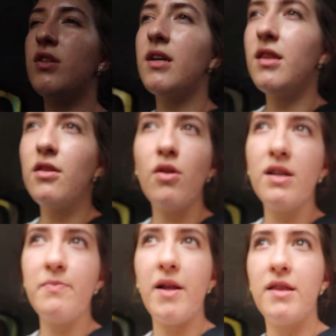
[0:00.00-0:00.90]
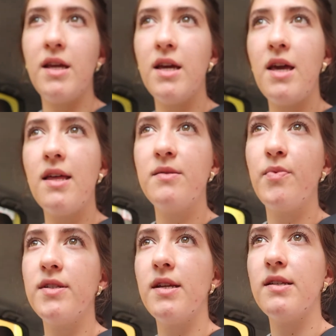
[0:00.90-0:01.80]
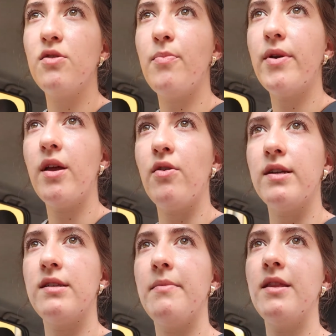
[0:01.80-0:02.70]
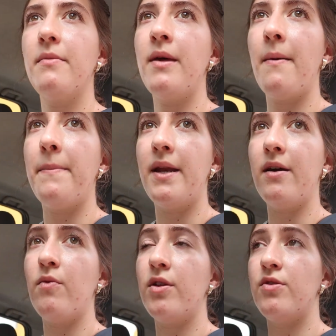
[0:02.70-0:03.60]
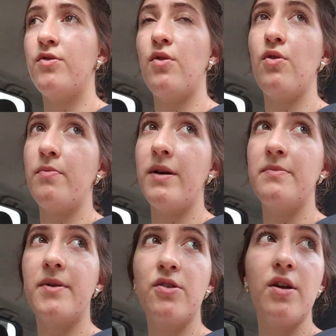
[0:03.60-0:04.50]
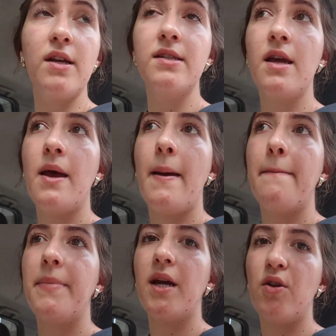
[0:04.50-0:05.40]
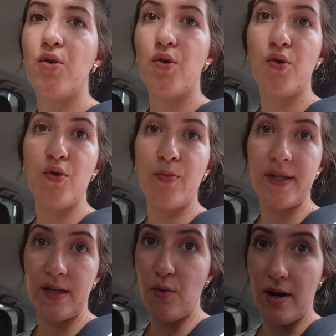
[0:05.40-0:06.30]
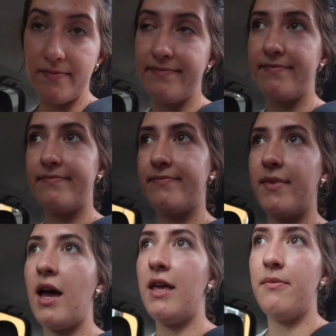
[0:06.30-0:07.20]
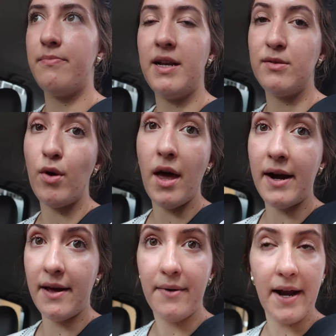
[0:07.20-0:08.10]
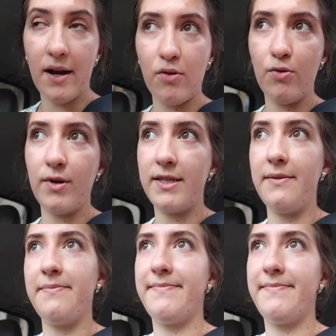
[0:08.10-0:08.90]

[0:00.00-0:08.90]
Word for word: sé qué tanto les platiqué ya después de esto porque honestamente me da pena cuando estoy con más personas, pero pues igual ahí les voy a grabar algo así.